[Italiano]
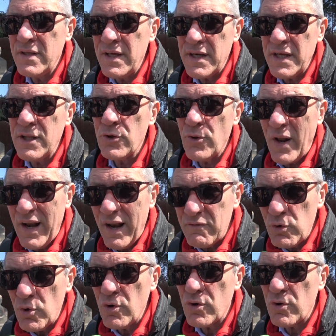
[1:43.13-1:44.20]
diritto al
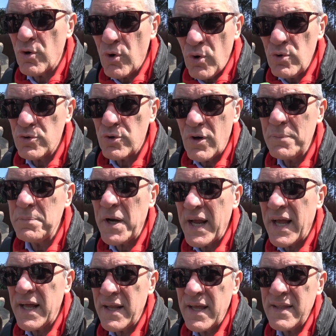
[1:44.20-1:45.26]
lavoro contro la
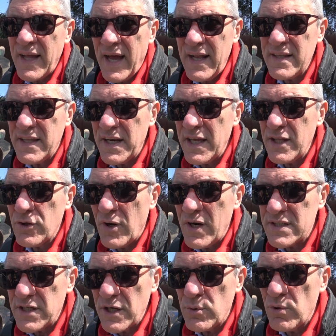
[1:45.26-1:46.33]
precarietà, il diritto
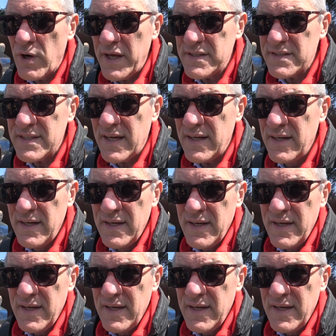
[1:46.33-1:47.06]
alla sicurezza